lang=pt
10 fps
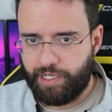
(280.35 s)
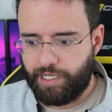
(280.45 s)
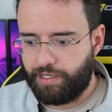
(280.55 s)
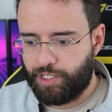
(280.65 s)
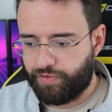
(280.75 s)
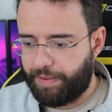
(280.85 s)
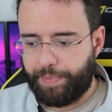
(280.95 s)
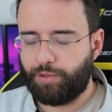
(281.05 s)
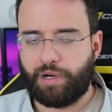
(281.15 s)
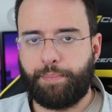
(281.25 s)
E isso vai
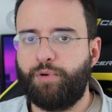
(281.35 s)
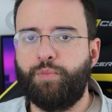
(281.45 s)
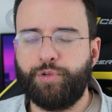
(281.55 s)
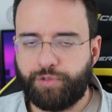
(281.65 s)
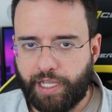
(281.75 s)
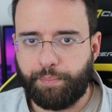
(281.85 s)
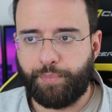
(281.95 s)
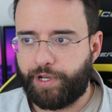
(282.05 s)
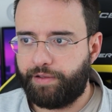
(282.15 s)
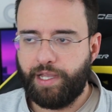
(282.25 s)
perdurar por muito tempo,
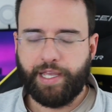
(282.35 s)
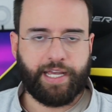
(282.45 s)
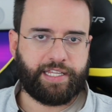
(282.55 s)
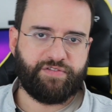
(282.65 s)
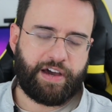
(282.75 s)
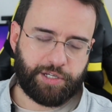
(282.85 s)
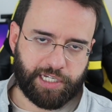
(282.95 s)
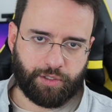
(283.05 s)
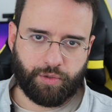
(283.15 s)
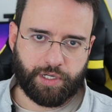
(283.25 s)
porque ele tem vários
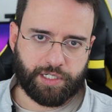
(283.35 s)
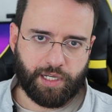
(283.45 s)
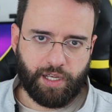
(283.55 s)
seguidores,